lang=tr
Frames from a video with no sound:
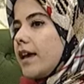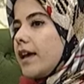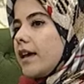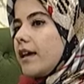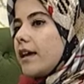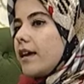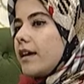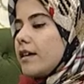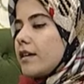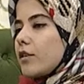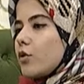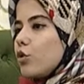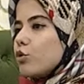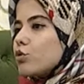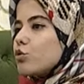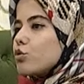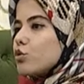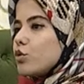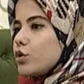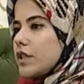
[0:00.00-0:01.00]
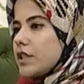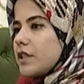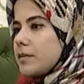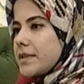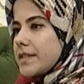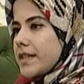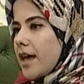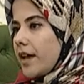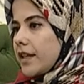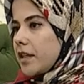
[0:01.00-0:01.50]
e, konusunda da
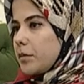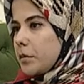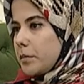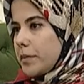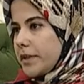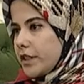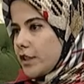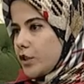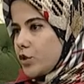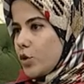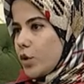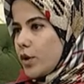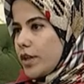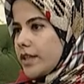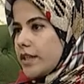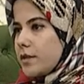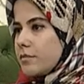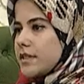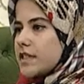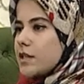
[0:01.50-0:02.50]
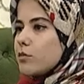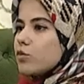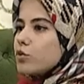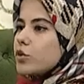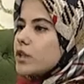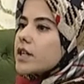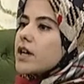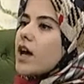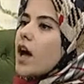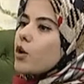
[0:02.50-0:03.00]
biz anne babalara söylediğimizde
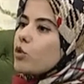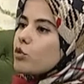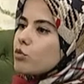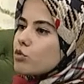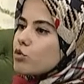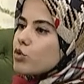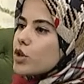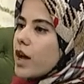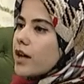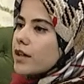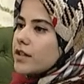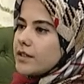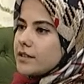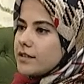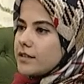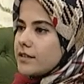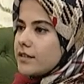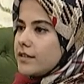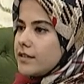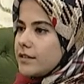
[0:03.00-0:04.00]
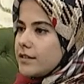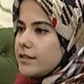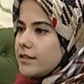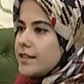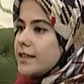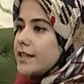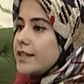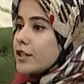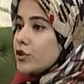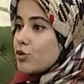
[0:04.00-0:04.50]
mutlaka yumuşak e,
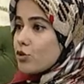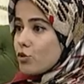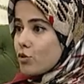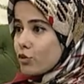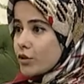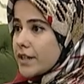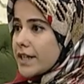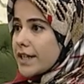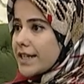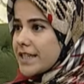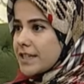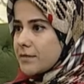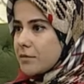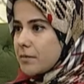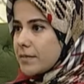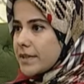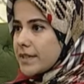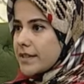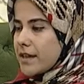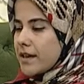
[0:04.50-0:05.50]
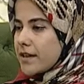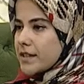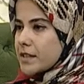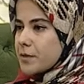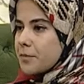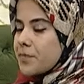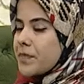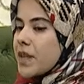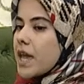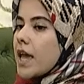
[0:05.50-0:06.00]
dille çocuklara gitmemiz lazım.